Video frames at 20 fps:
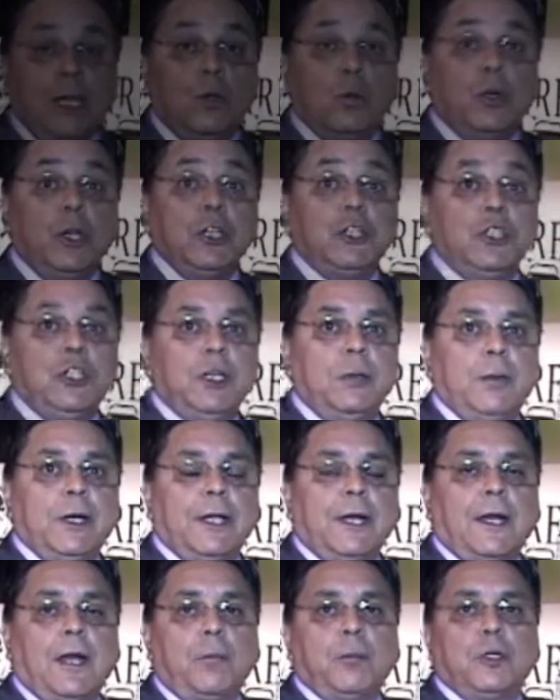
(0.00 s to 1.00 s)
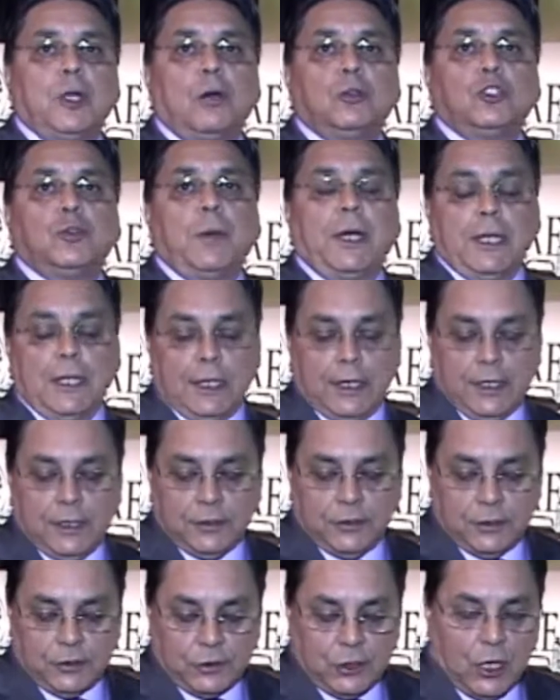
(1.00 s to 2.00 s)
em Curitiba, na capital dos
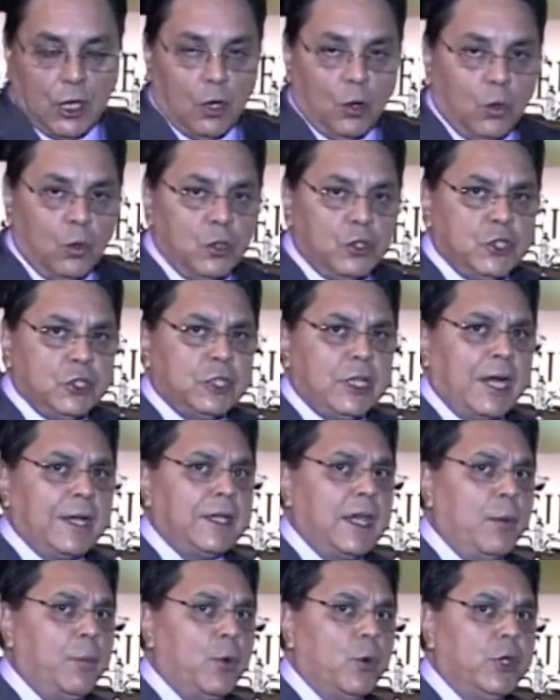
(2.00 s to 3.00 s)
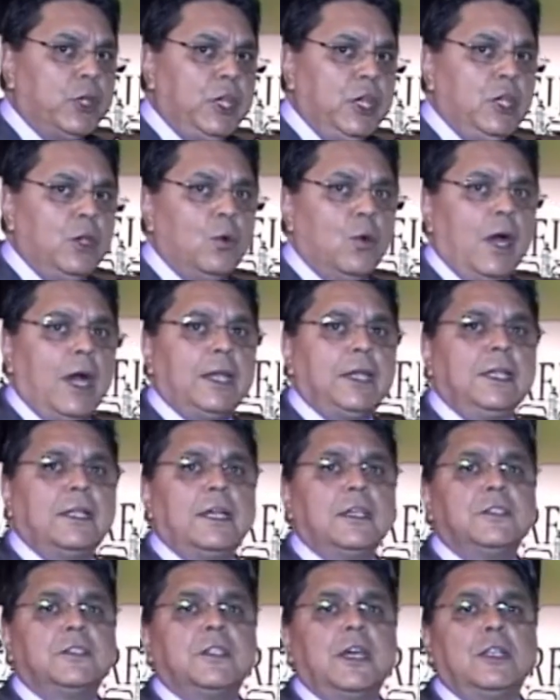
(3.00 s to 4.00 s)
paranaenses, onde daqui a pouquinho, aqui
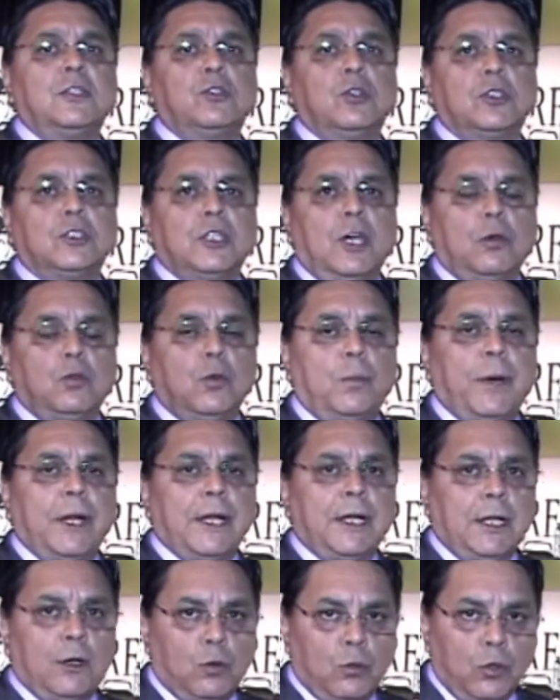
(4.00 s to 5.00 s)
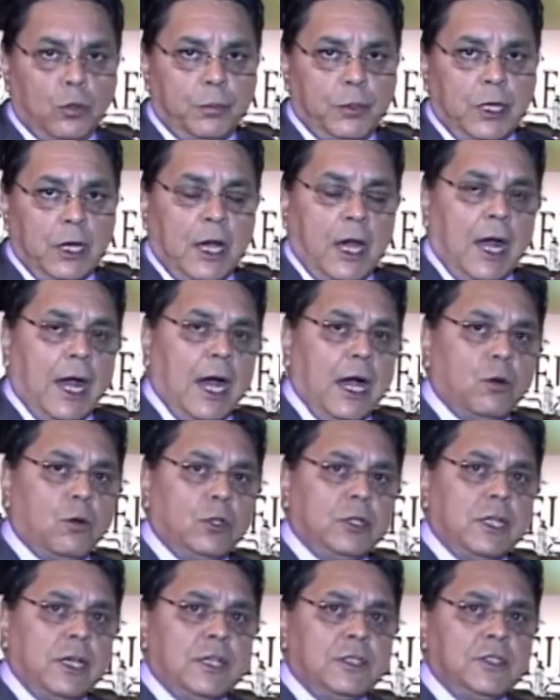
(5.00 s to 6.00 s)
na sede social do Paraná Clube,
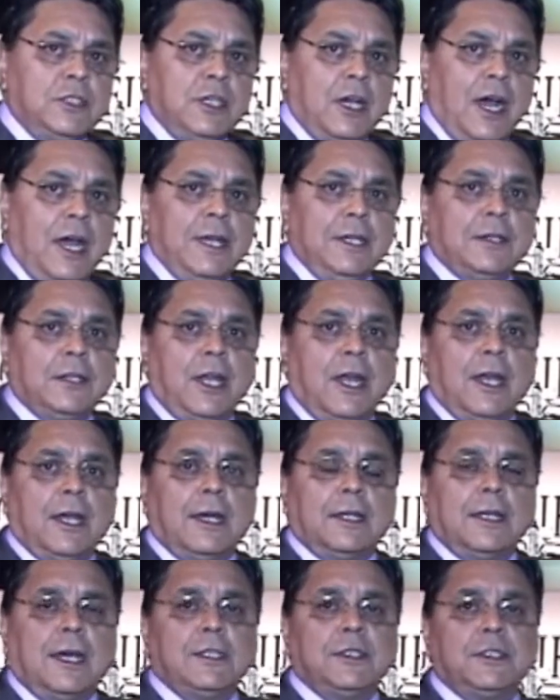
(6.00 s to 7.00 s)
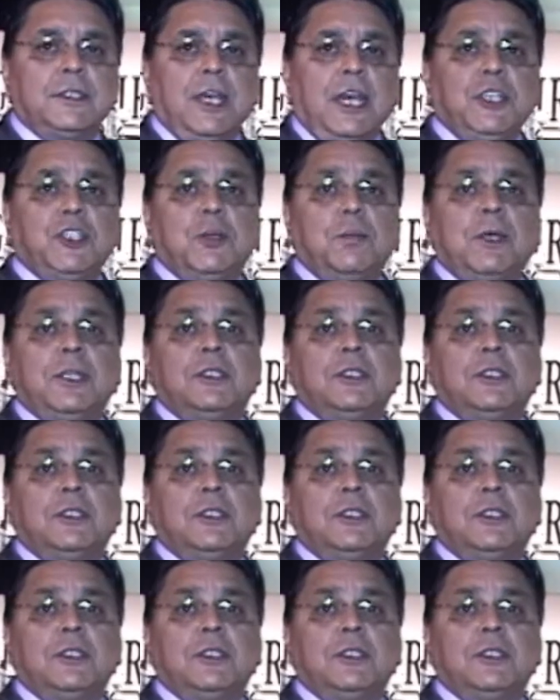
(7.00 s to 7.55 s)
acontece a entrega da sétima